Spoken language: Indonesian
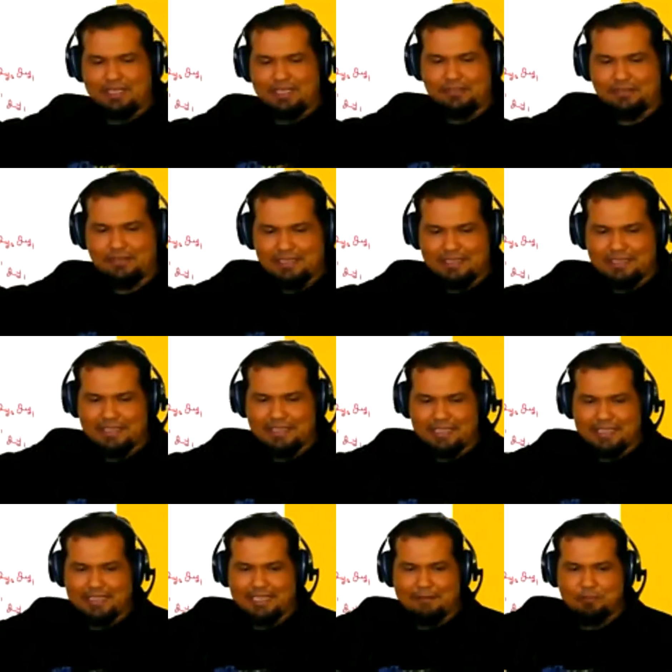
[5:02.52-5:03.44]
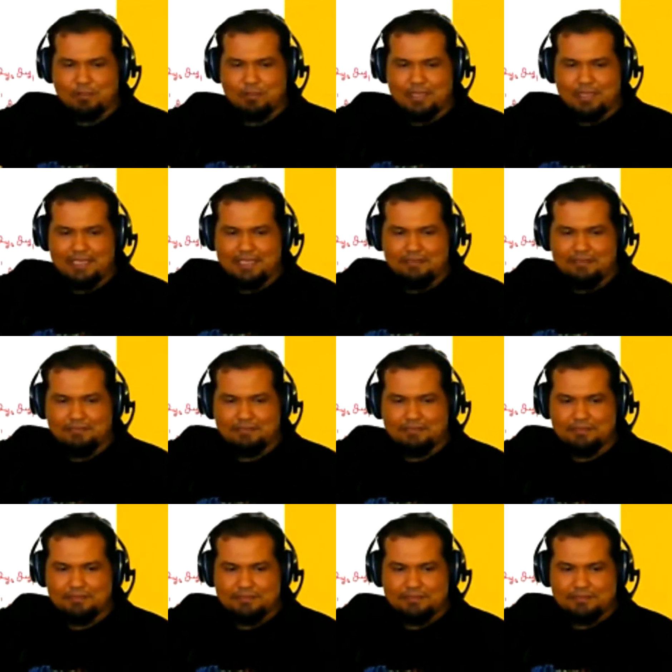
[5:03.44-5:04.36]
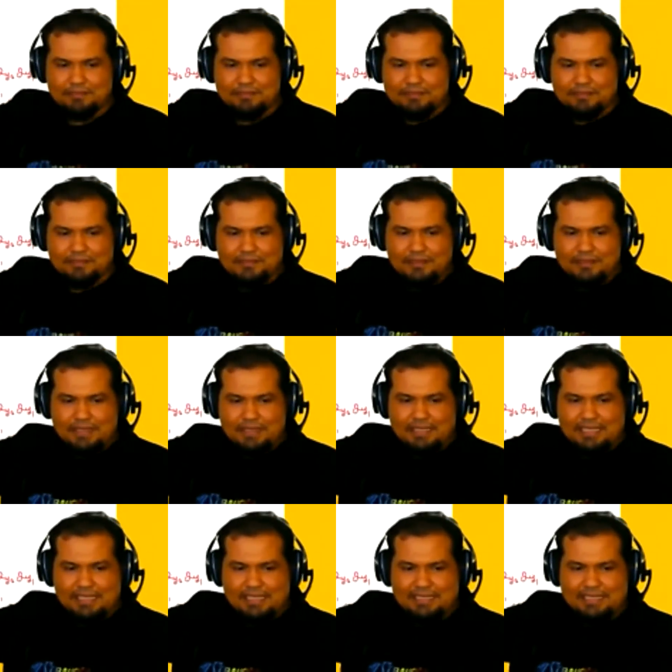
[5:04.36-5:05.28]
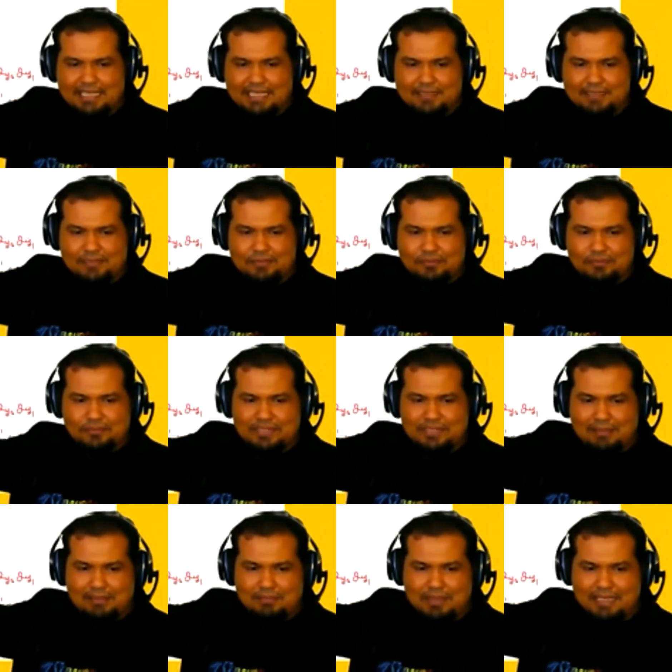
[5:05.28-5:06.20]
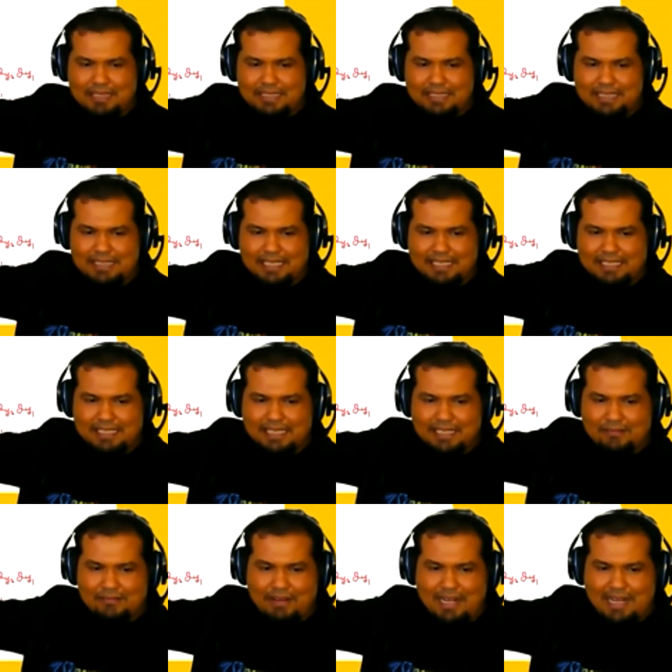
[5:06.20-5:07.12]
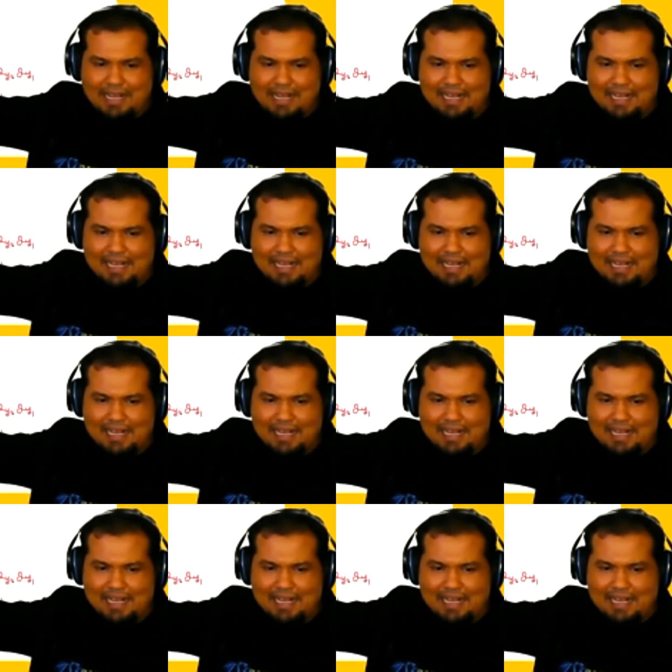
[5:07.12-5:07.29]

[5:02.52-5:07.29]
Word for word: itu adalah grafik ini Y1 sama dengan Y2.